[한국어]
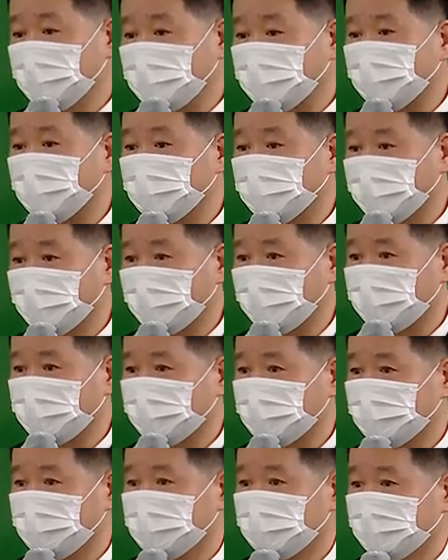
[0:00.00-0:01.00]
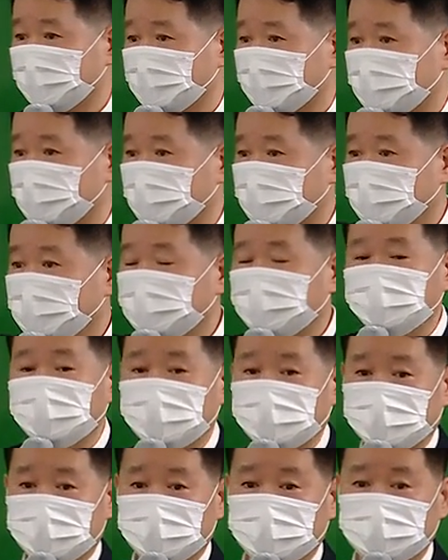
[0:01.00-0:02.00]
일찍 오셔가지고 저
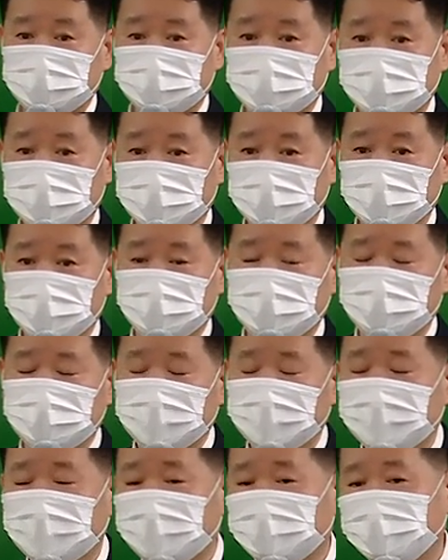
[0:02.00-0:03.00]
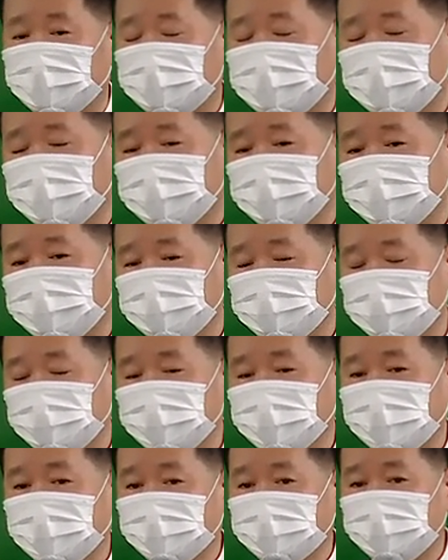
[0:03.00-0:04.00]
있으니까 저기 안에 어, 그러면
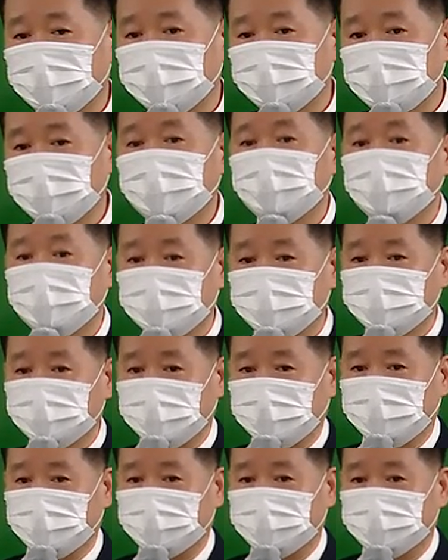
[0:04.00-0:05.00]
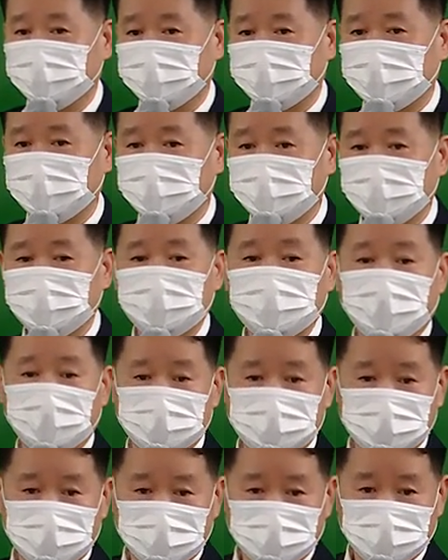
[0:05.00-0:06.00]
오셔가지고 물어보셔도 돼요. 제가 이러이러
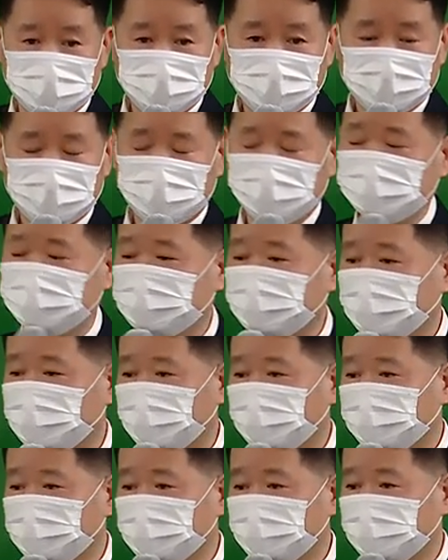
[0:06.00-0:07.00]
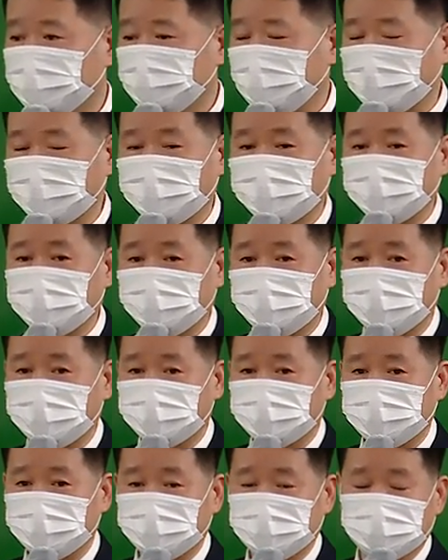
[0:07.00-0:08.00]
하는데 어떻게 공부를 방향을
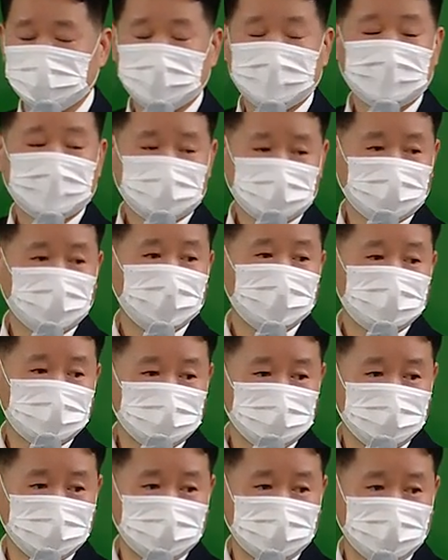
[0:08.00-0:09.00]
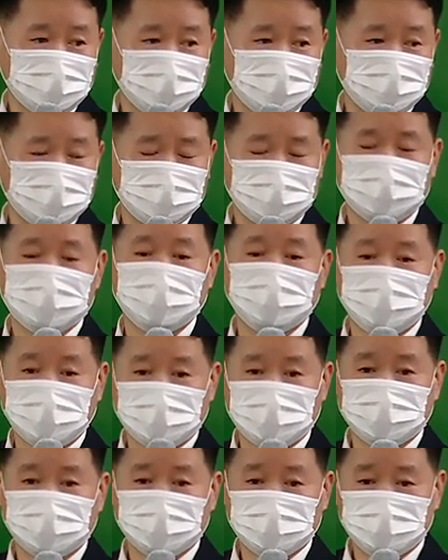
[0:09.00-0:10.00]
잡았으면 좋겠습니까? 이렇게
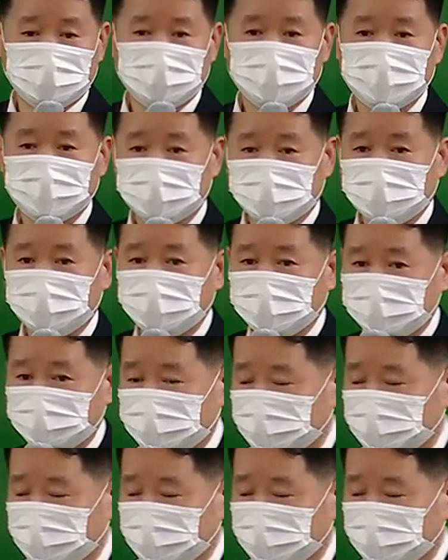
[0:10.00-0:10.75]
이야기해도 상관은